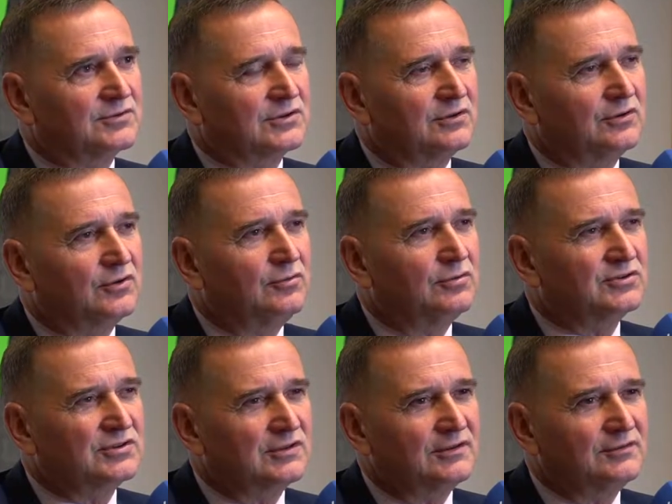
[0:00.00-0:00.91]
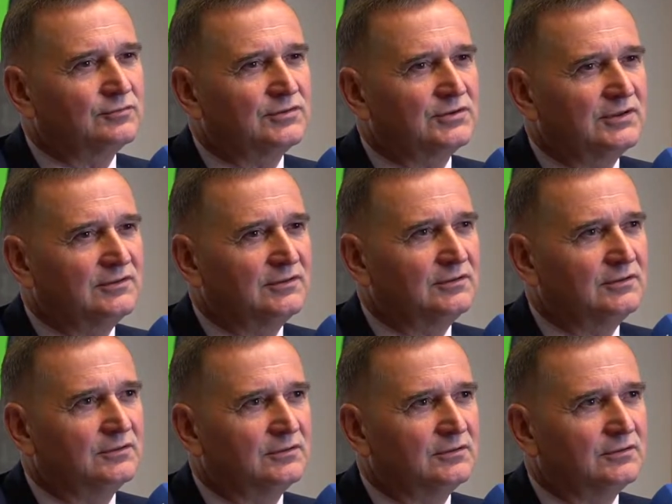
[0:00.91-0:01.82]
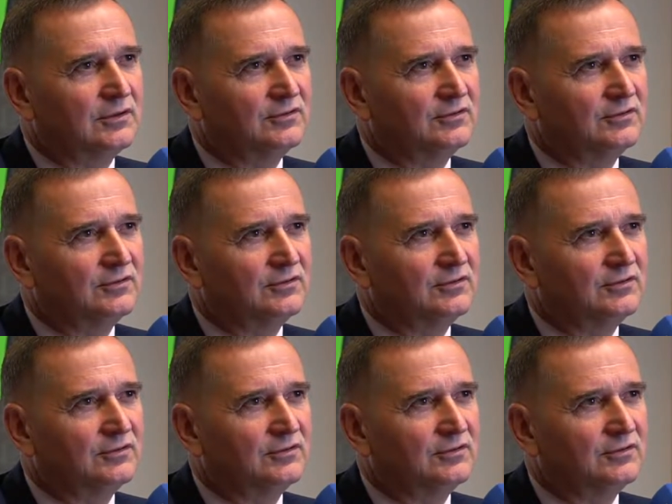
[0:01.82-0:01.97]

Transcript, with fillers: że około 400 tysięcy e,